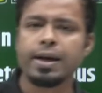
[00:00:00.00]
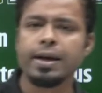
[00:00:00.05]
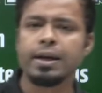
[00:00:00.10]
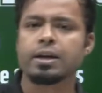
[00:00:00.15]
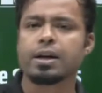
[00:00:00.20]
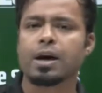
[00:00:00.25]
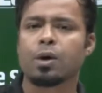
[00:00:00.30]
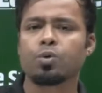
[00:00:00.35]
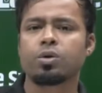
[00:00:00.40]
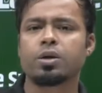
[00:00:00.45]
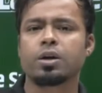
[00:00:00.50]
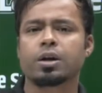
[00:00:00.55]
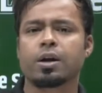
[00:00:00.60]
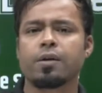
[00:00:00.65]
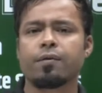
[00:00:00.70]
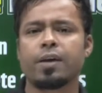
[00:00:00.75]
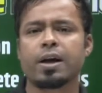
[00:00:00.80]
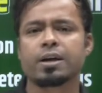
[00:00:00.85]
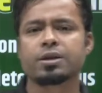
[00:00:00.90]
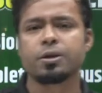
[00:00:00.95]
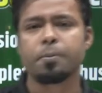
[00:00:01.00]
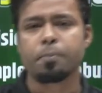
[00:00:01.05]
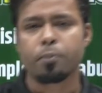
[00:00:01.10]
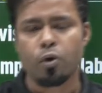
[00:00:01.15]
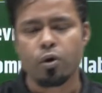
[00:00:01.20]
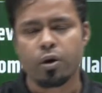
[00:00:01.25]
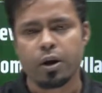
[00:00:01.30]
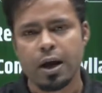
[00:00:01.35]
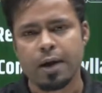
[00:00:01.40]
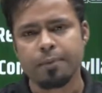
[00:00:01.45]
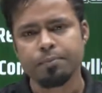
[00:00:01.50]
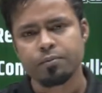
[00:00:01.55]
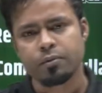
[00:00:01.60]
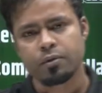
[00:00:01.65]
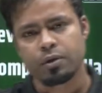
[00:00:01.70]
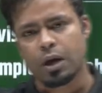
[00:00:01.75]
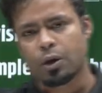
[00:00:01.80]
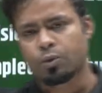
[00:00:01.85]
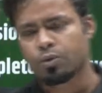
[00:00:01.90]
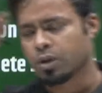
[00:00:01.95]
है डाउटनेट का फ्लैगशिप प्रोग्राम
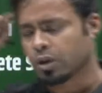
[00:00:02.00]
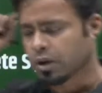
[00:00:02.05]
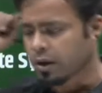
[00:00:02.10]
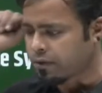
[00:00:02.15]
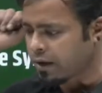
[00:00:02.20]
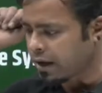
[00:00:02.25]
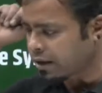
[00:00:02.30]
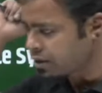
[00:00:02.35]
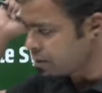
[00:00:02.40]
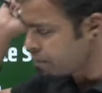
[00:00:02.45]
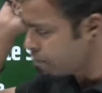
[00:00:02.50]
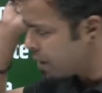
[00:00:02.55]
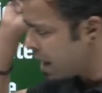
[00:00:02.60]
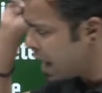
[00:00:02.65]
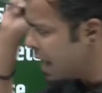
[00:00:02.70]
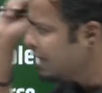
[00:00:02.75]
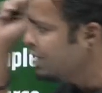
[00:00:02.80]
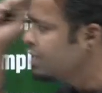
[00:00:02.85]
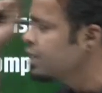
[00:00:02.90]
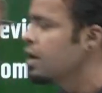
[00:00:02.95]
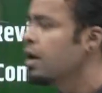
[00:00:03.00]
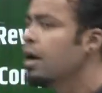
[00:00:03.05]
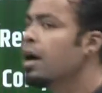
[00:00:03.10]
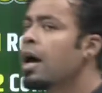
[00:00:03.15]
डाउटनेट का फ्लैगशिप बैच